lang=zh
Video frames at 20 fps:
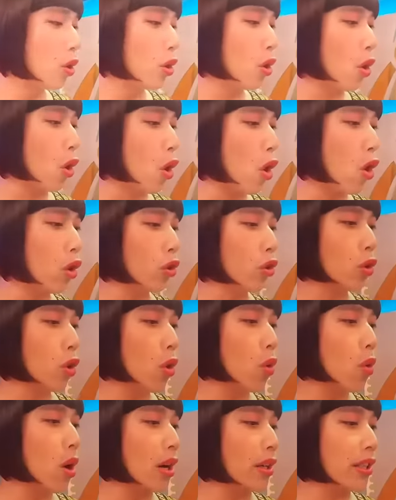好，
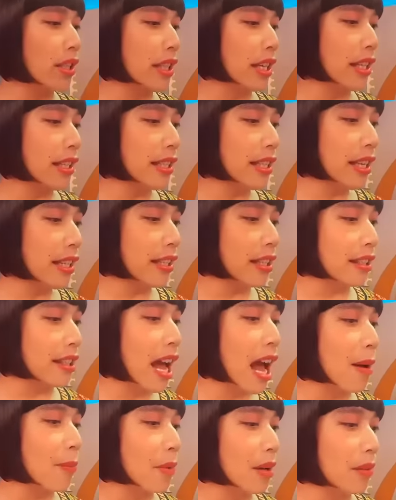通往结界的
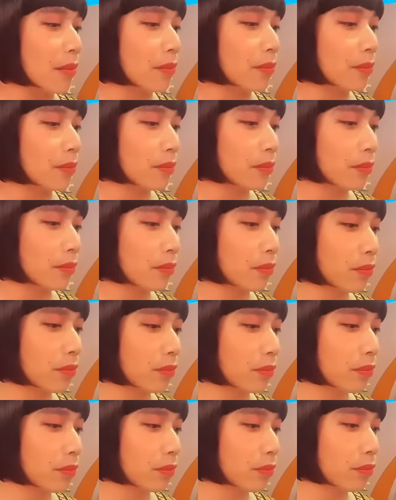大门，
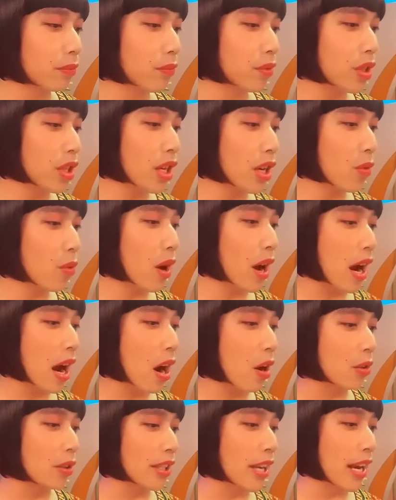千万
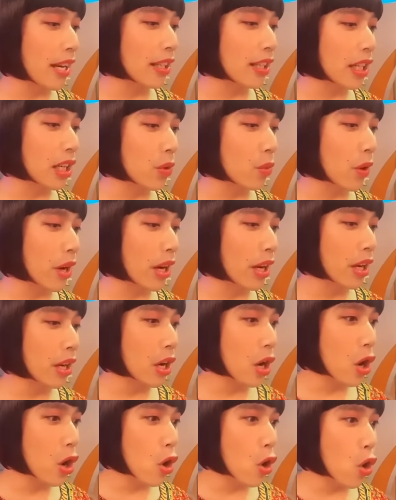豪宅成为
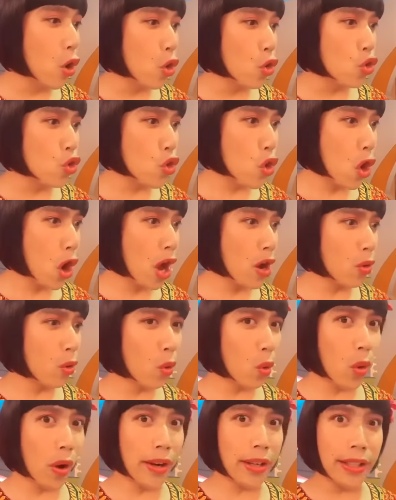冤
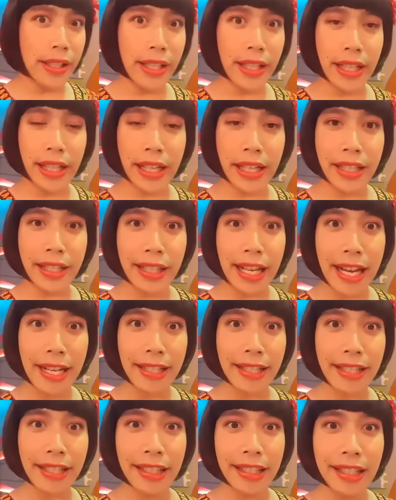魂栖身
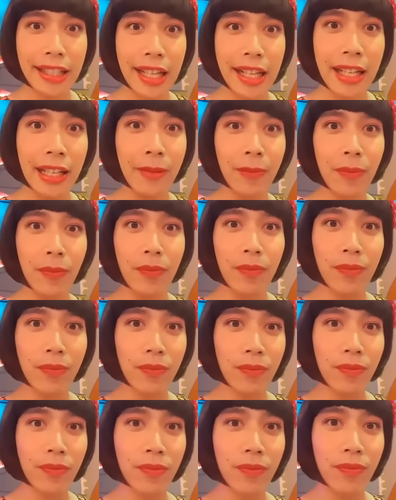之地。
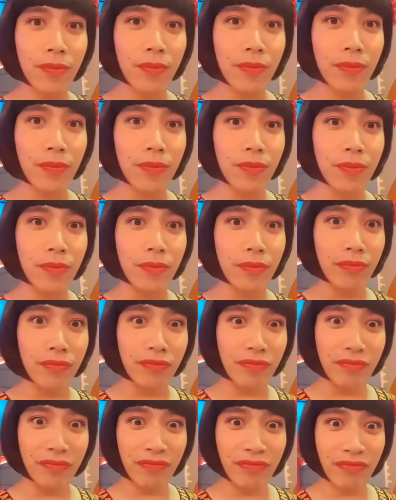
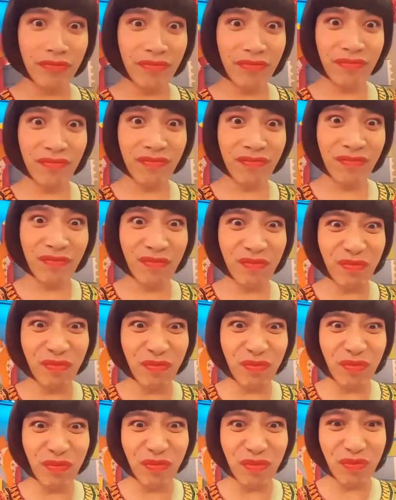
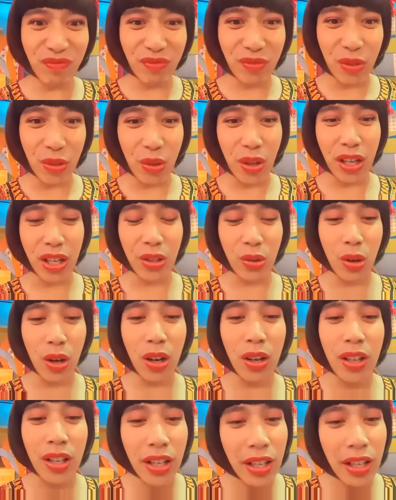嗯，所以说，